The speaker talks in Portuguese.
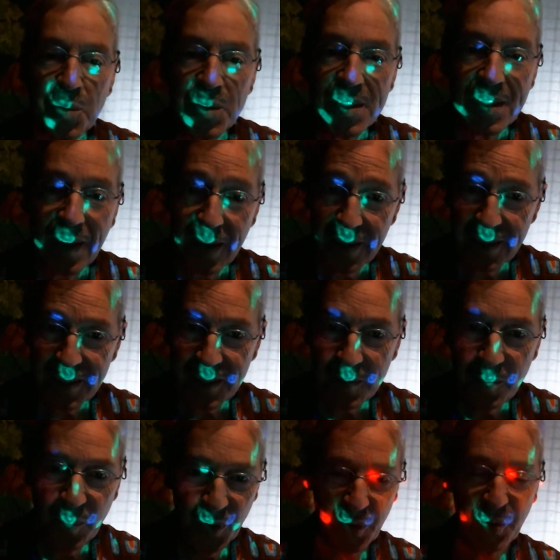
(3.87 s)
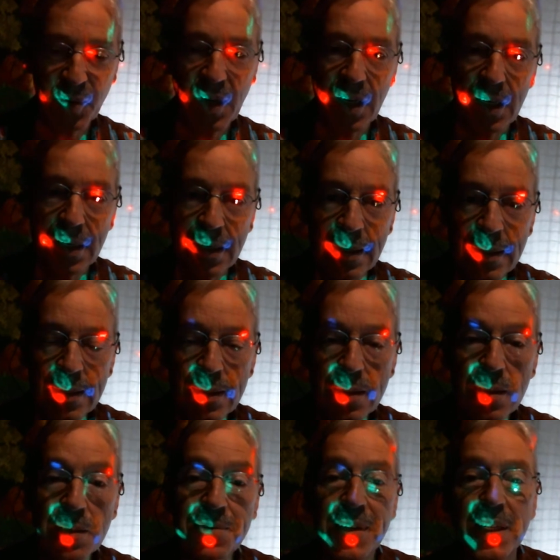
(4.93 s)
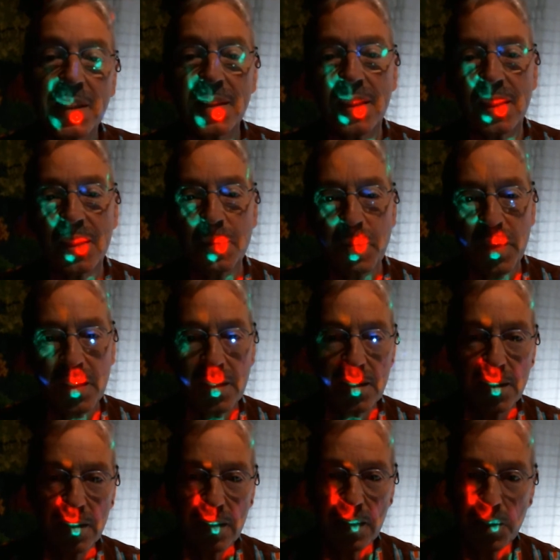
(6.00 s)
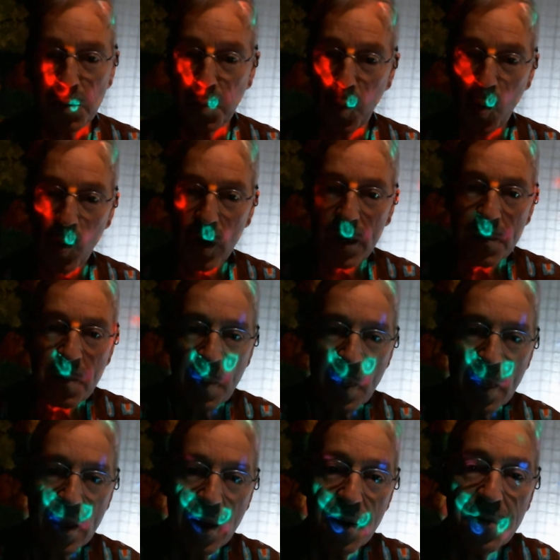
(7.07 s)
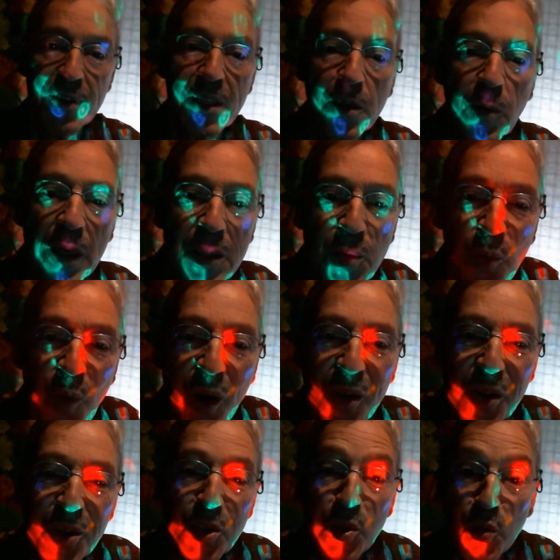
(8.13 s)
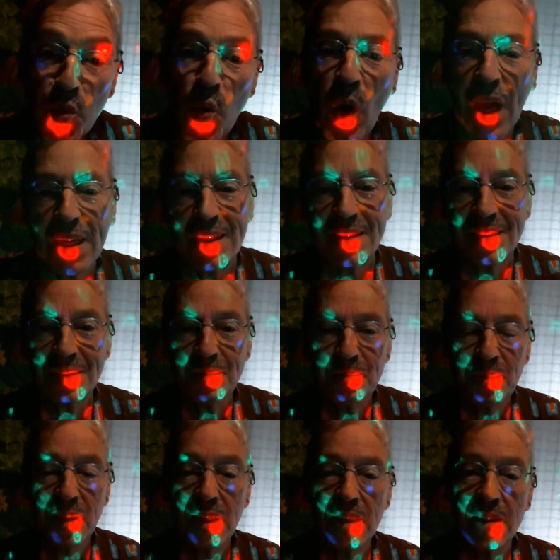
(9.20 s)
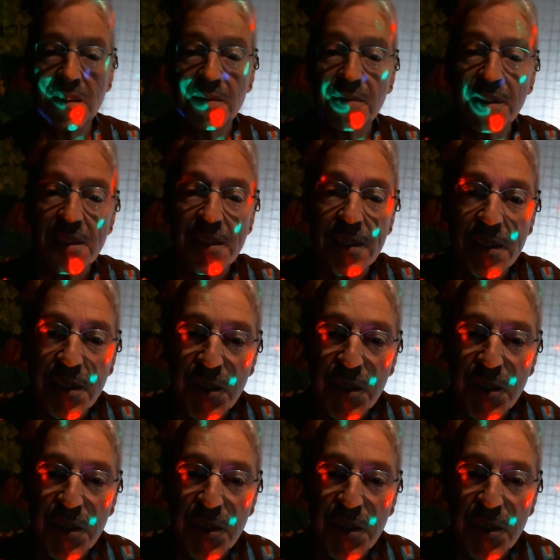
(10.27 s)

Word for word: Star Portugal, feita a partir de Lisboa, 24 horas no ar, para lhe fazer